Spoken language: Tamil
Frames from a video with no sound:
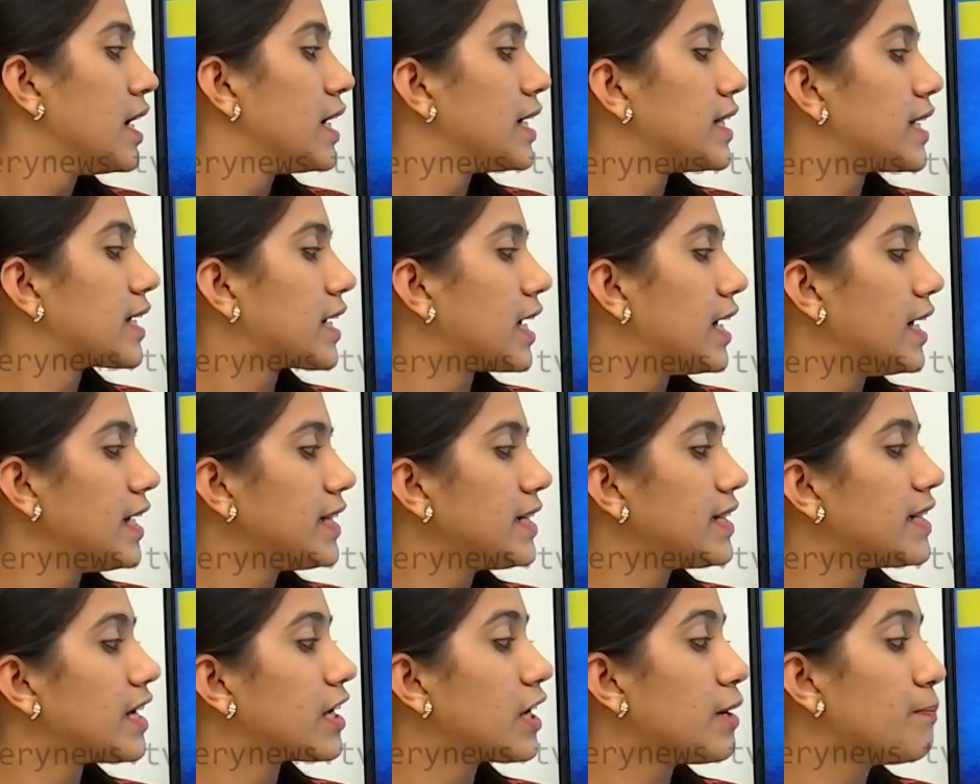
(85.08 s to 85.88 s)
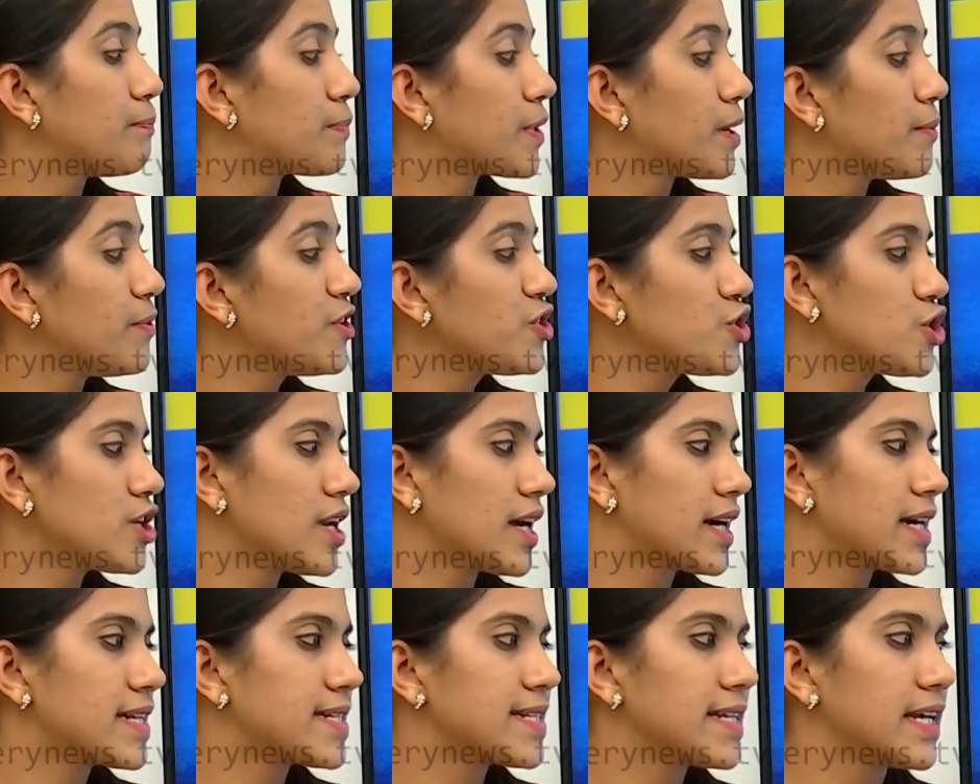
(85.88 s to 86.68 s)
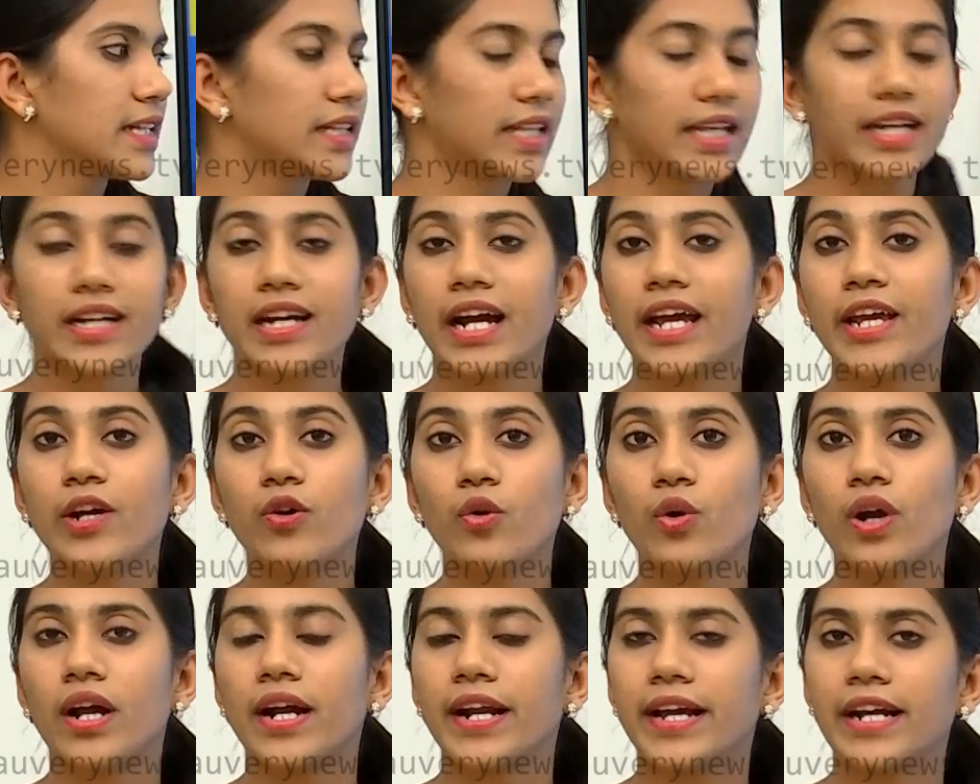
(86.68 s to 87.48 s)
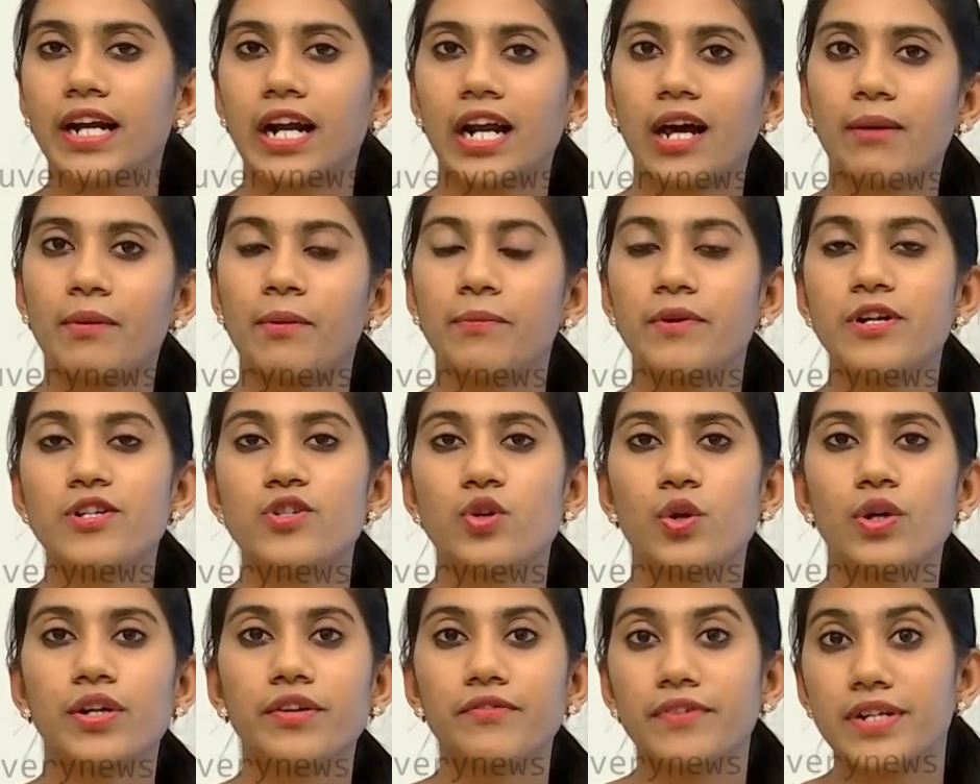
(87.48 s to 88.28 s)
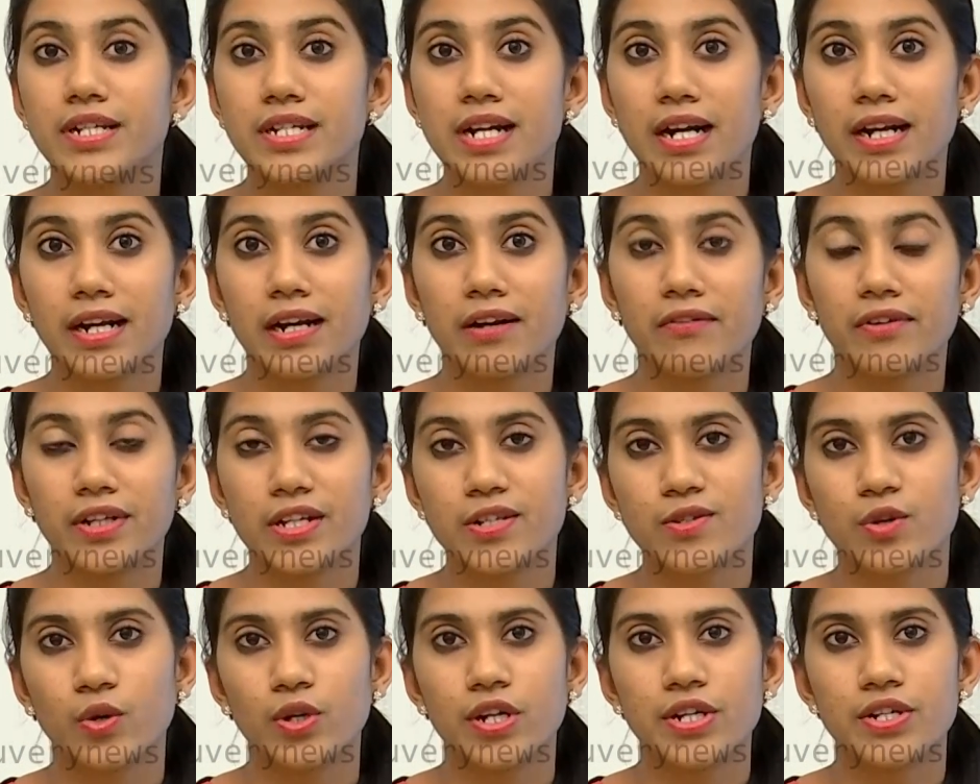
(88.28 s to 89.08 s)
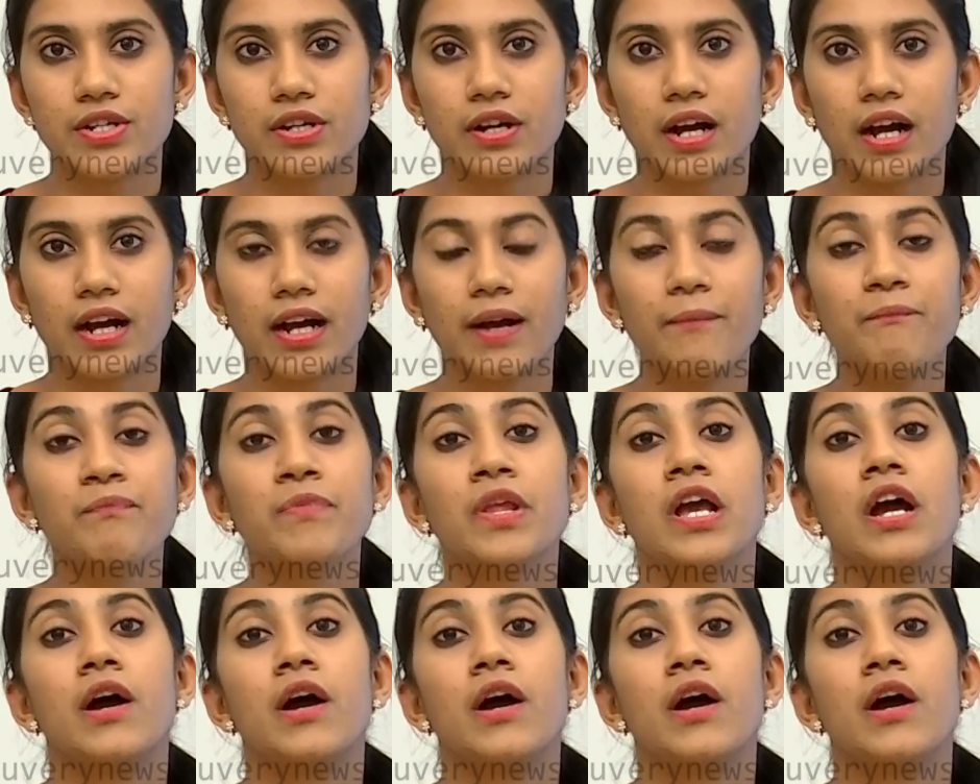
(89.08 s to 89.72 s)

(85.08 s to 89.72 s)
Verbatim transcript: இதற்கு அடுத்ததாக பிரபஞ்ச ரகசியத்தை கைக்குள் அடக்கலாம் அப்படின்னு சொல்லிட்டு விஞ்ஞானிகள் வந்து சொல்லிட்டு இருக்காங்க